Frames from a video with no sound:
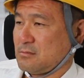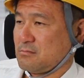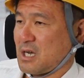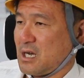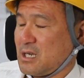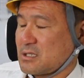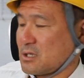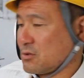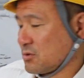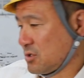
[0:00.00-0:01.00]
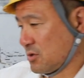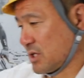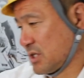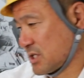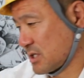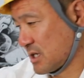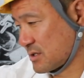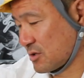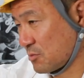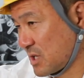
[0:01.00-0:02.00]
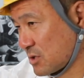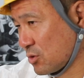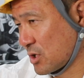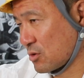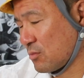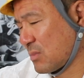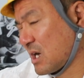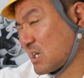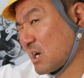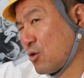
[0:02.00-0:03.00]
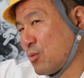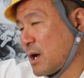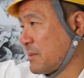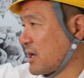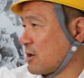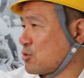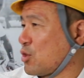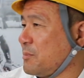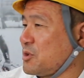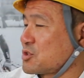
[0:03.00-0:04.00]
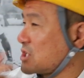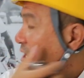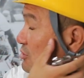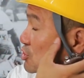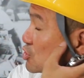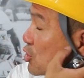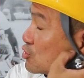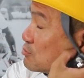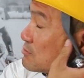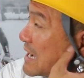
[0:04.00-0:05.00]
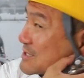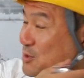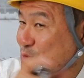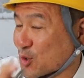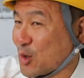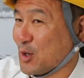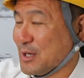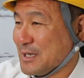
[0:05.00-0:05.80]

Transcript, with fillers: うんまあ話がどんどん広がっていっちゃうとあれですけどまあとにかくまあ一回訪問販売のあの動画見てほしいなあの15分バージョンと